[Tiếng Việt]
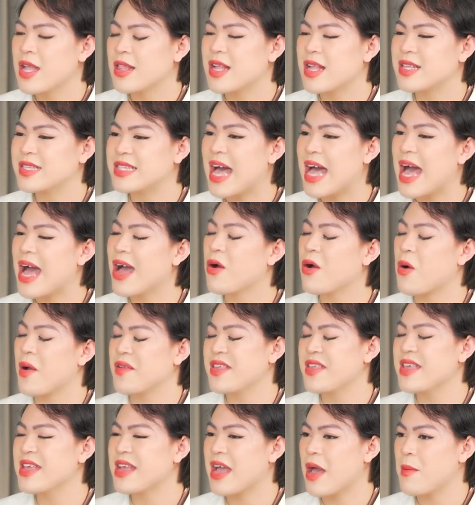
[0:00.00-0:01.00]
thực ra quá
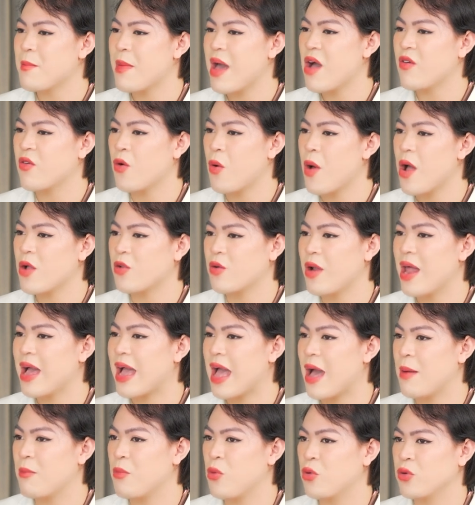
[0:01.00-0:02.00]
trình cam mau với hoàng nó là
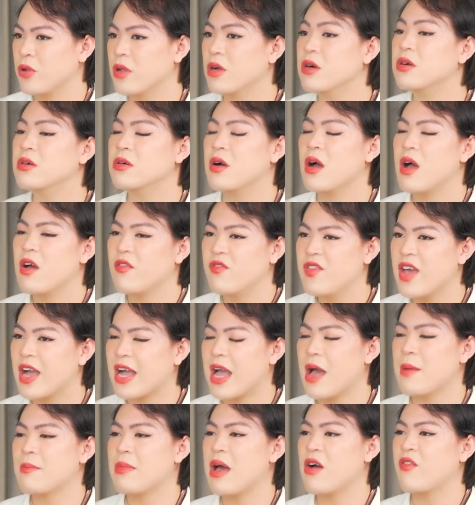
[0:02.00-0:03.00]
cả một ừ việc
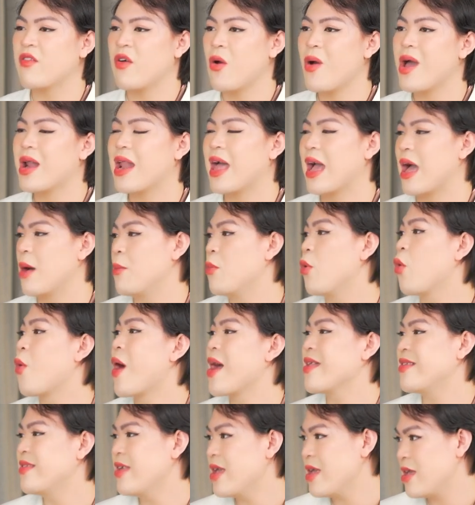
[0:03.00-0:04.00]
cam mau với hoàng là cả một
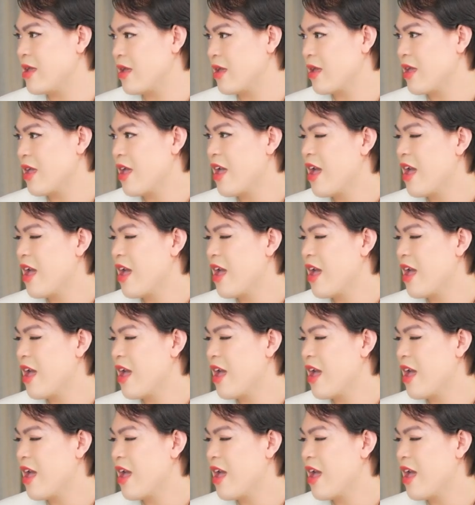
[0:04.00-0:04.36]
quá trình